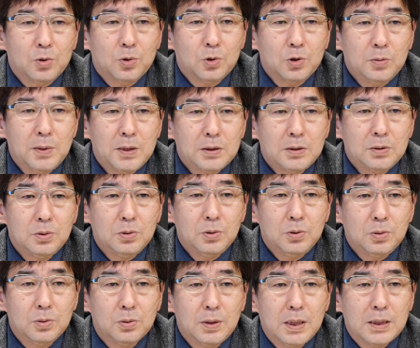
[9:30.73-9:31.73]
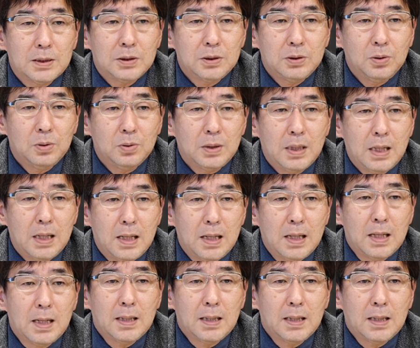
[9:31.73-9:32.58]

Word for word: 特別の養護が必要で